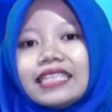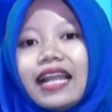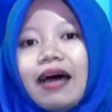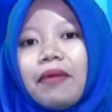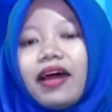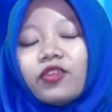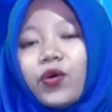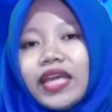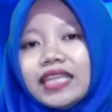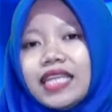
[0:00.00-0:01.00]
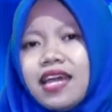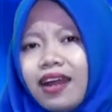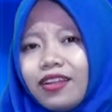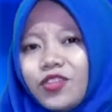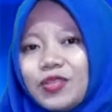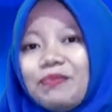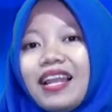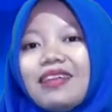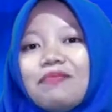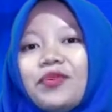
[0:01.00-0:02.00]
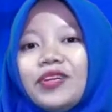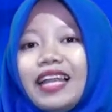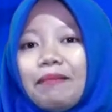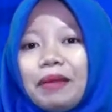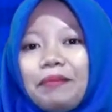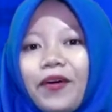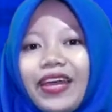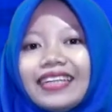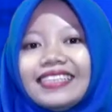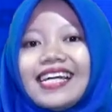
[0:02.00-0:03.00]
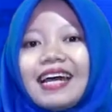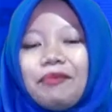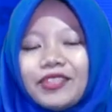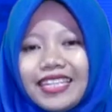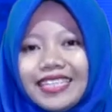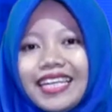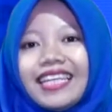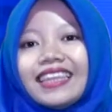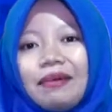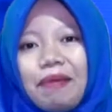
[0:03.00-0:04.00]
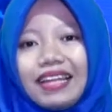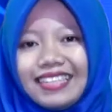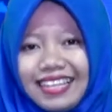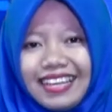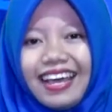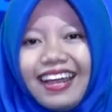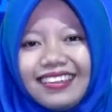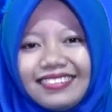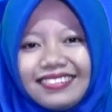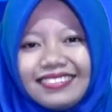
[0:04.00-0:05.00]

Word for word: setelah mengantongi 398 poin dengan posisi tepat sasaran.